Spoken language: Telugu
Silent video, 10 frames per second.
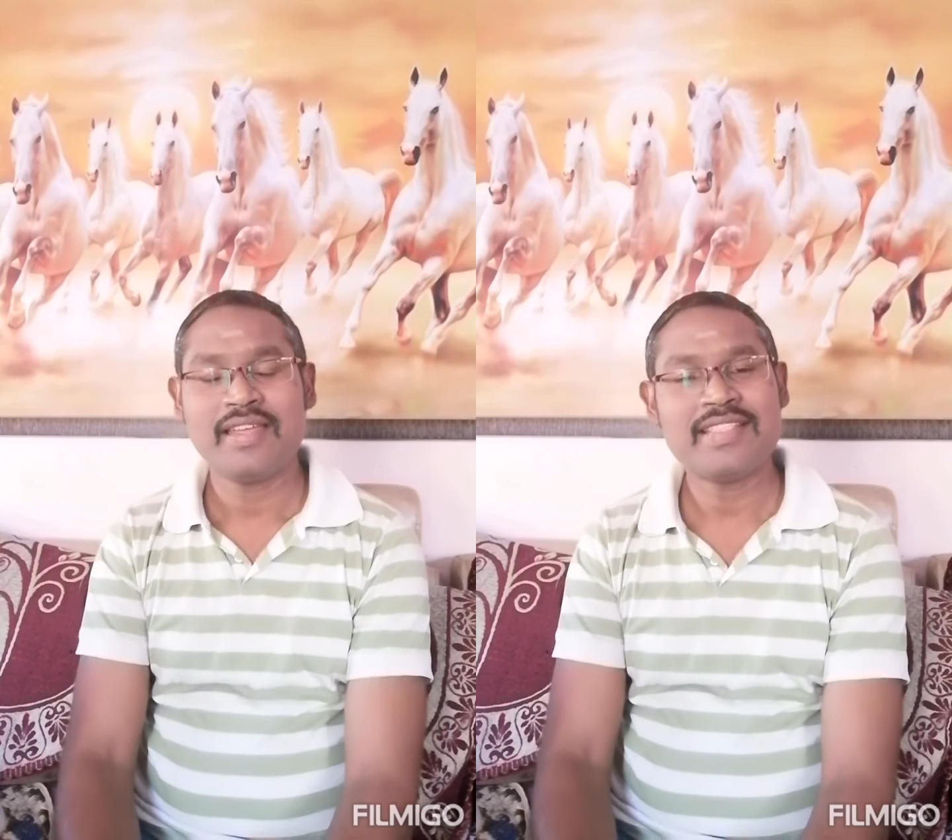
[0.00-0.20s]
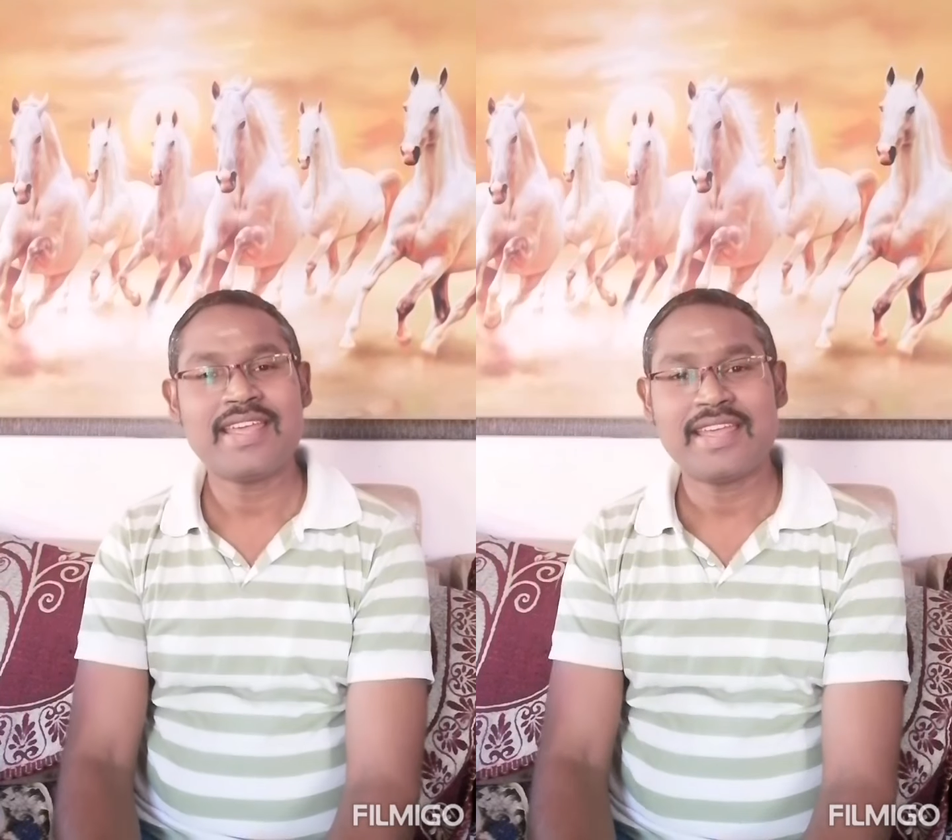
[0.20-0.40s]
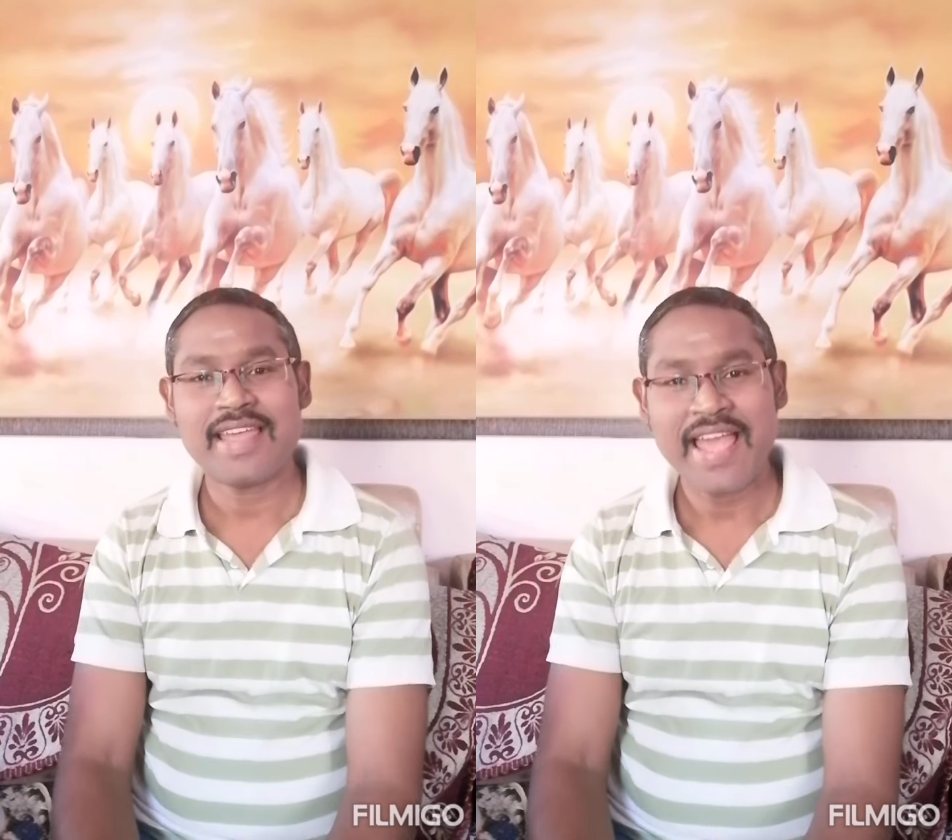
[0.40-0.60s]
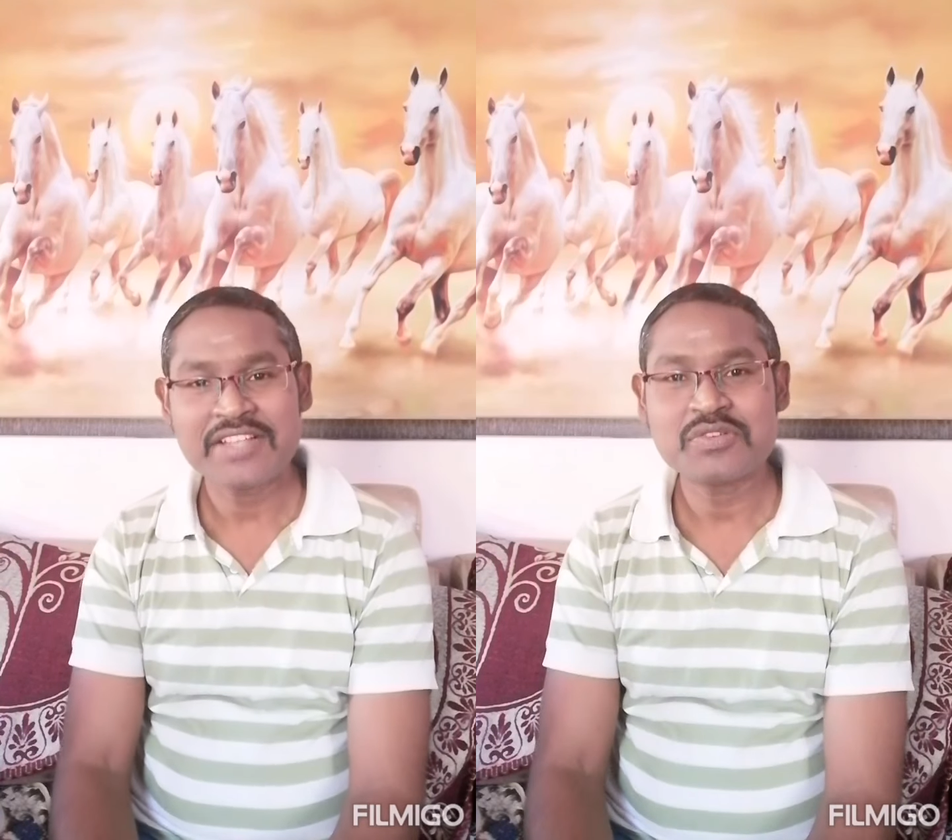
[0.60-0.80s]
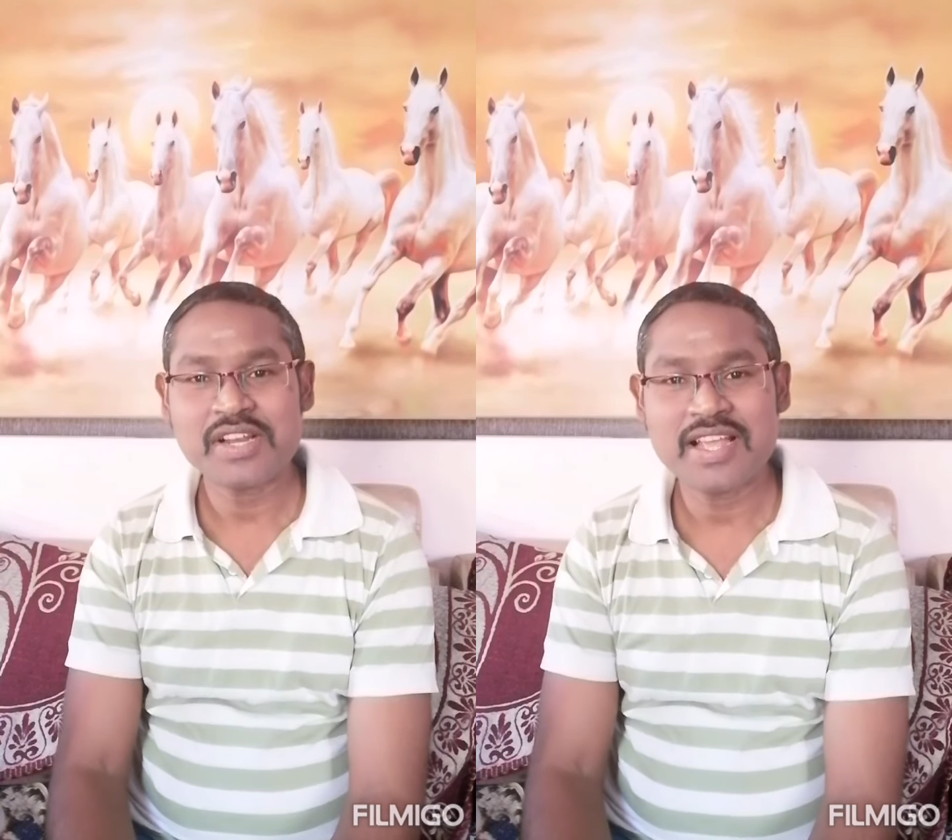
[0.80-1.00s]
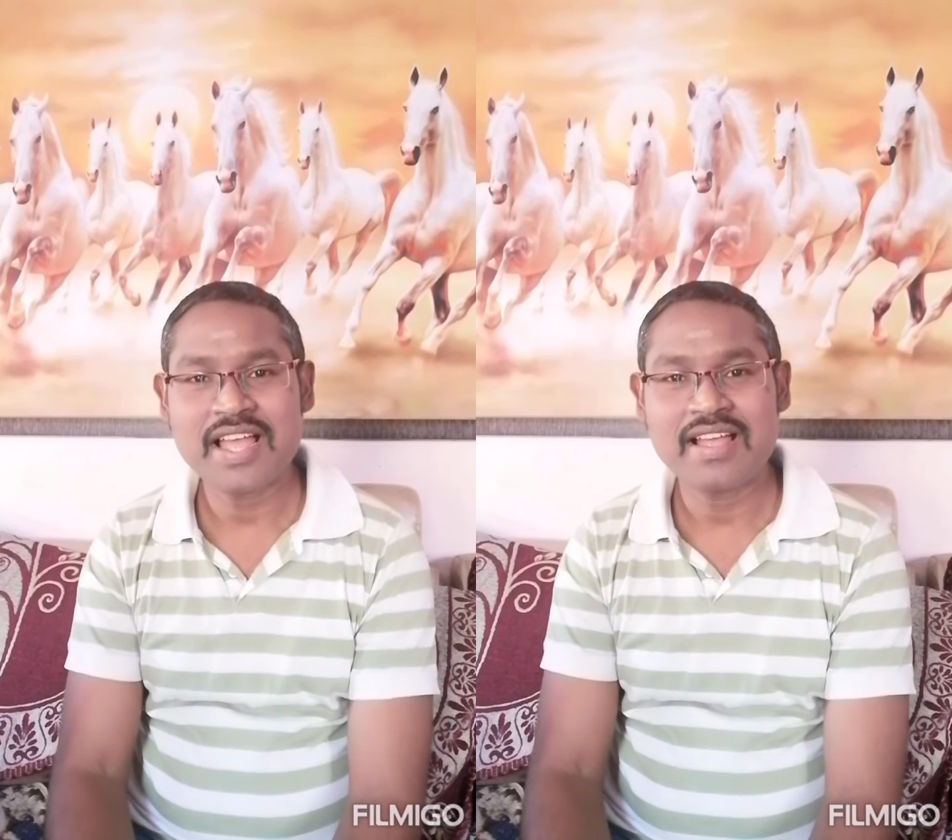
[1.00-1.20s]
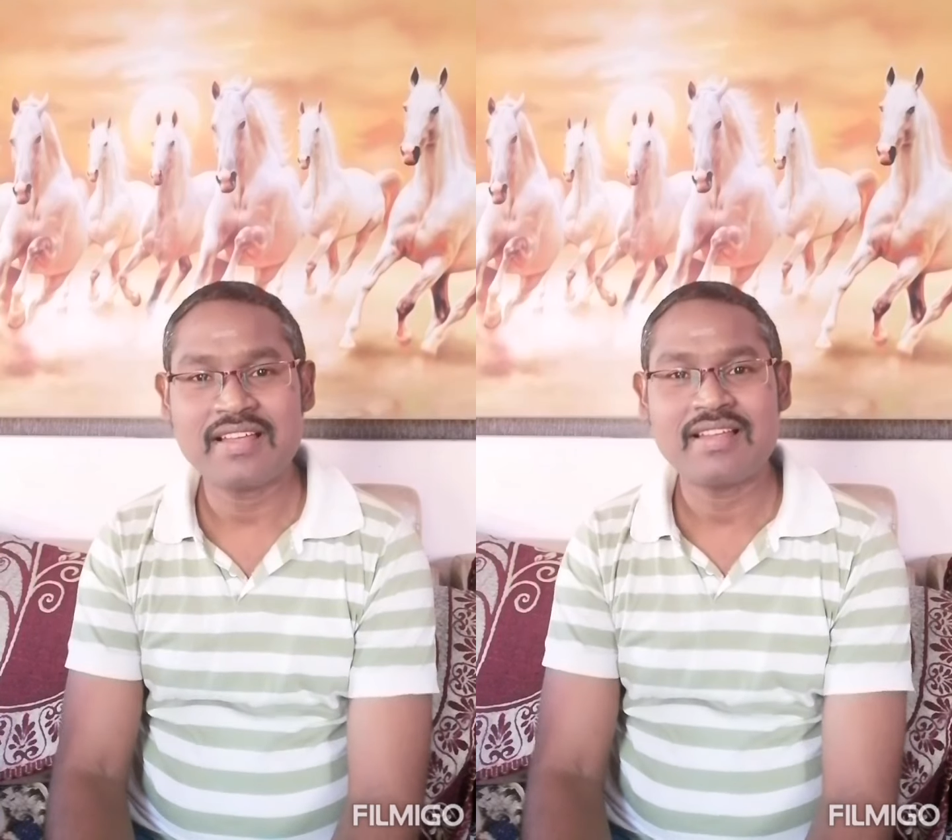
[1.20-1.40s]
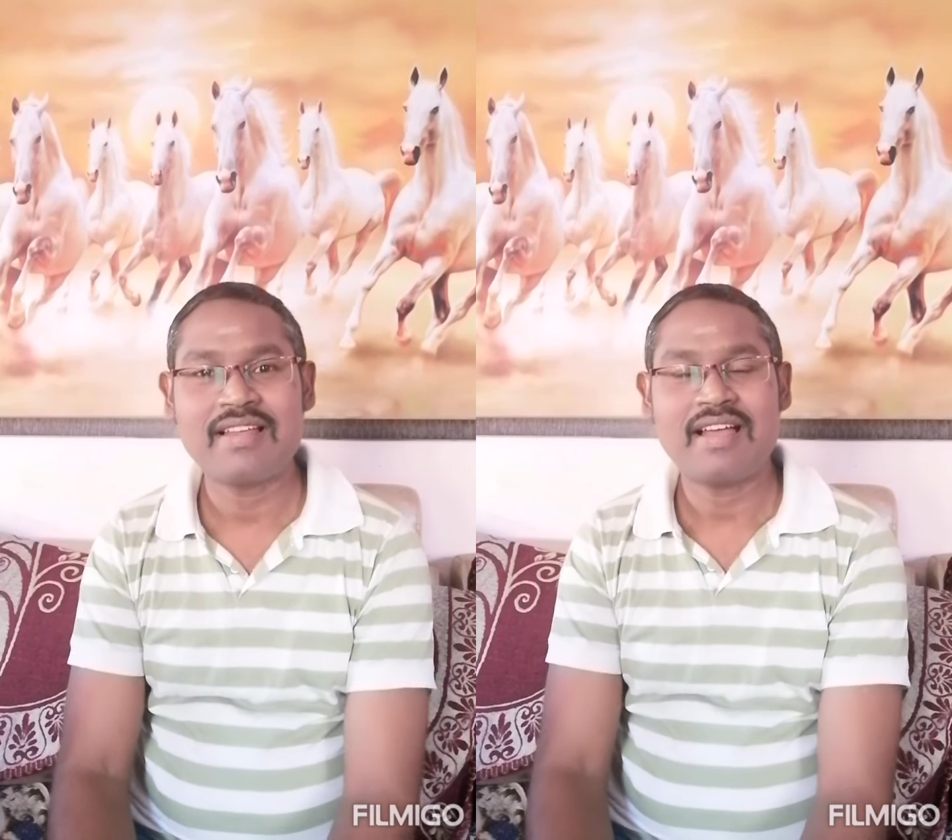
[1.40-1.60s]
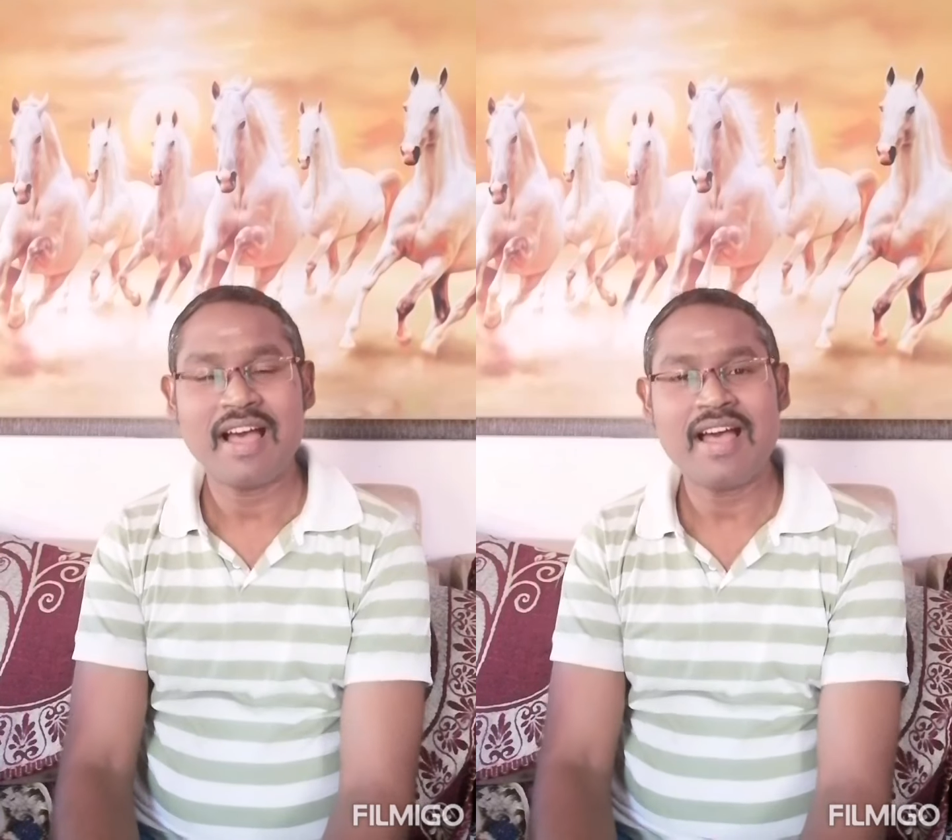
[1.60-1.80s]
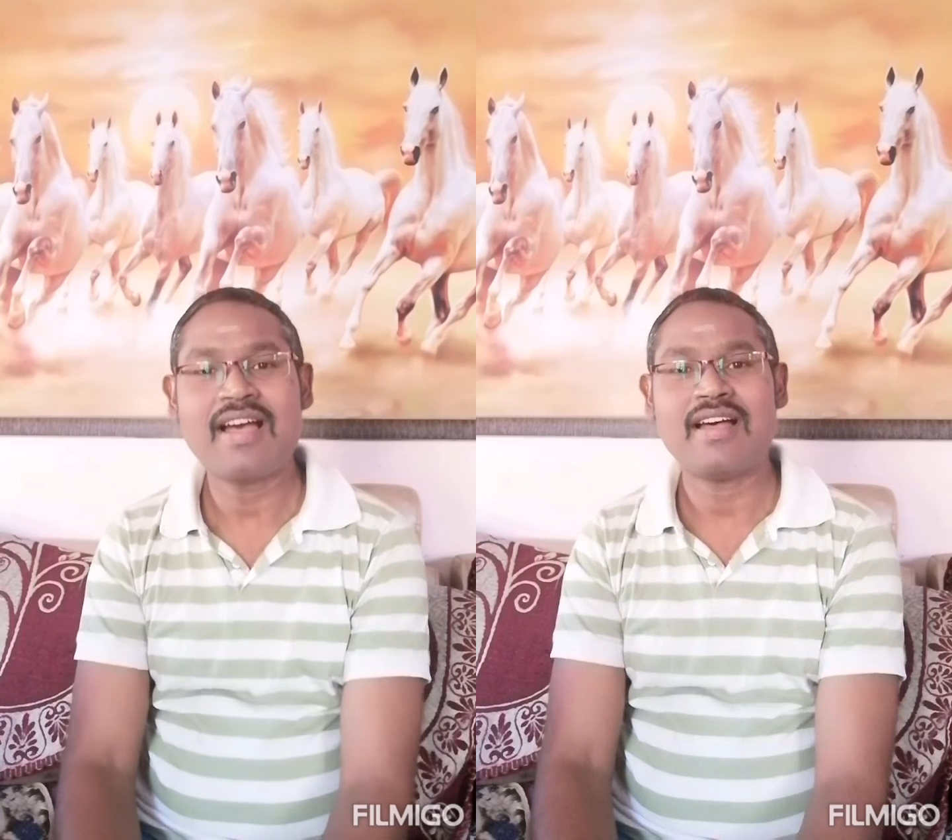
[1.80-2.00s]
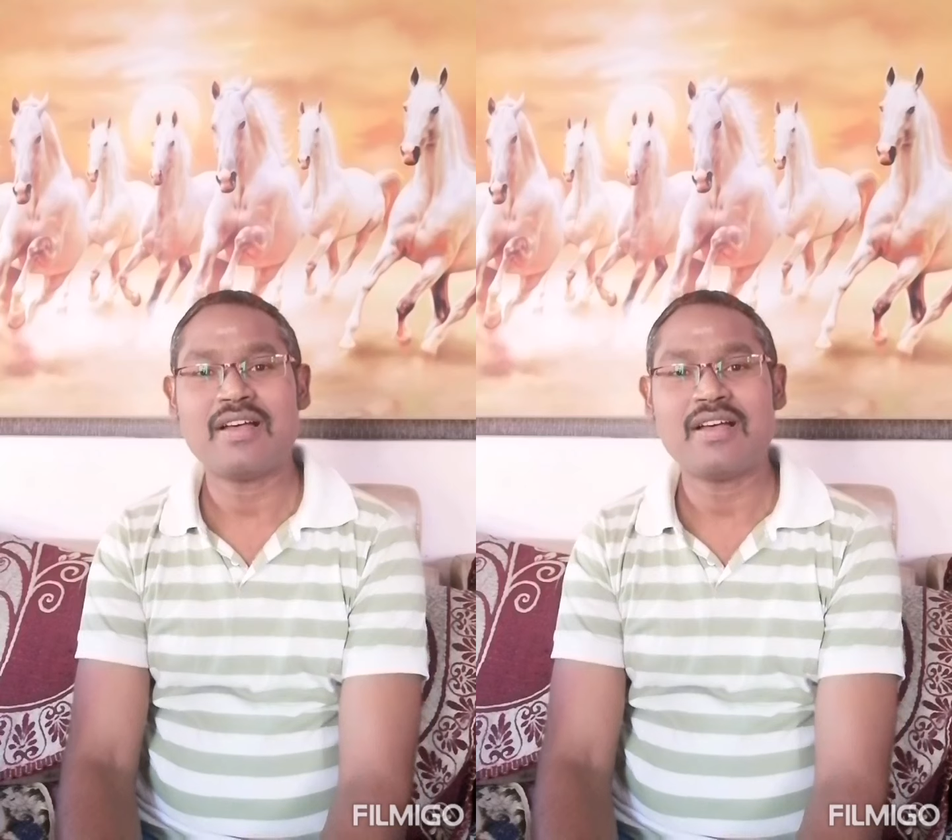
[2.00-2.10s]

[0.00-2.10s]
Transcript: అయితే యాక్చువల్గా ఆ